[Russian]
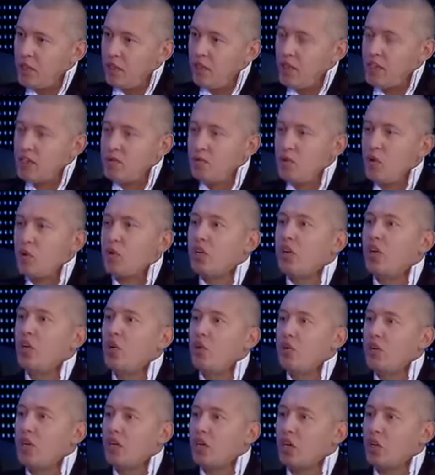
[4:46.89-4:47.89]
Есть многие
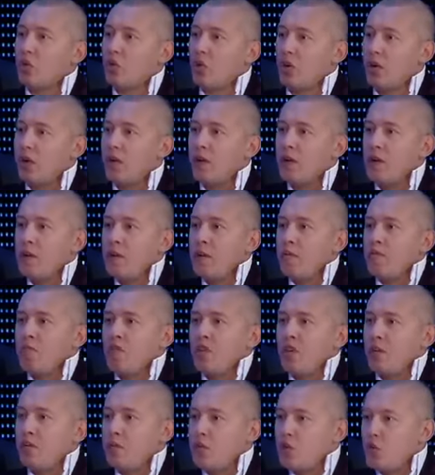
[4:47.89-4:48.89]
люди, которые
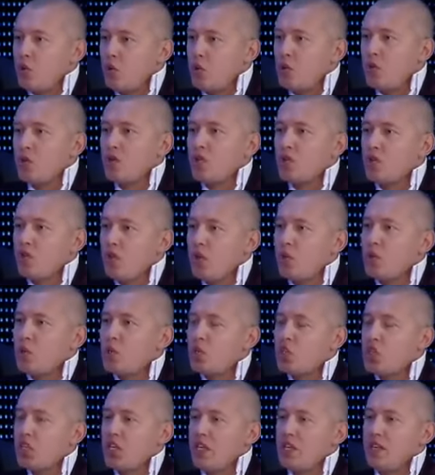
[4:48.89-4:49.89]
всю свою
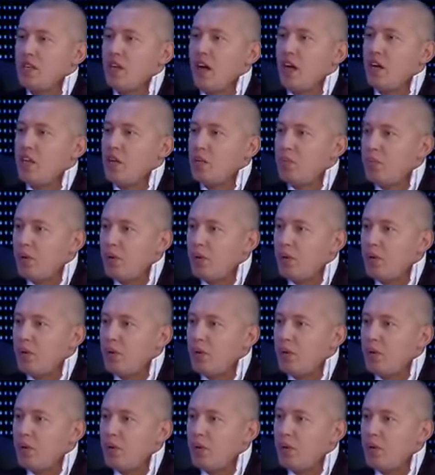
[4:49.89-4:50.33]
жизнь, они